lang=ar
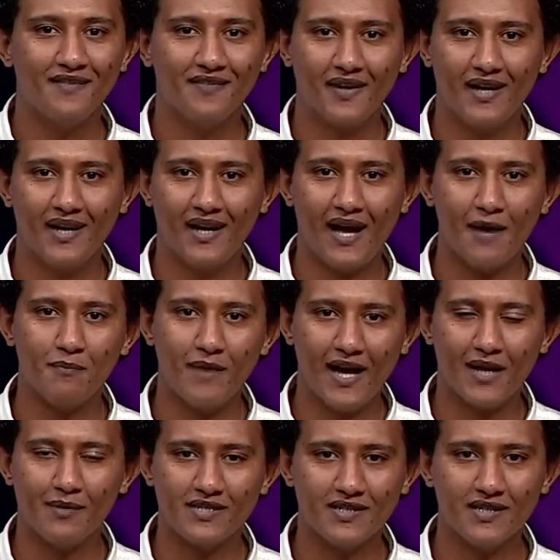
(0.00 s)
فاهم
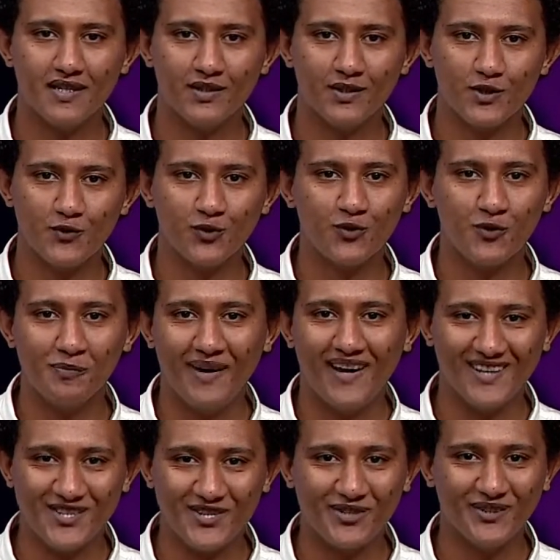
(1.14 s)
حاجه بس تصويتكم
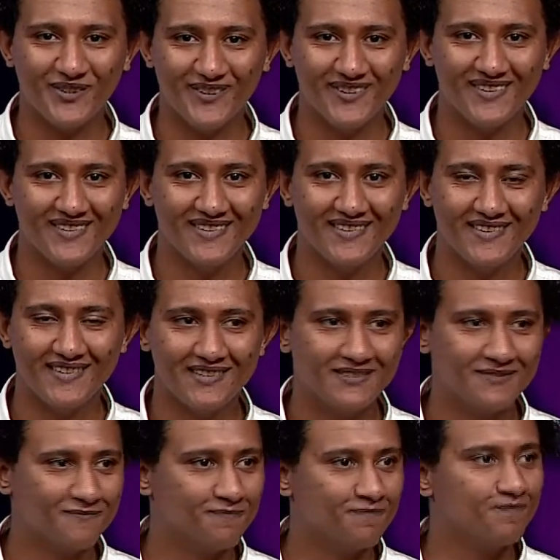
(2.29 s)
معانا ان شاء الله يلا يا احمد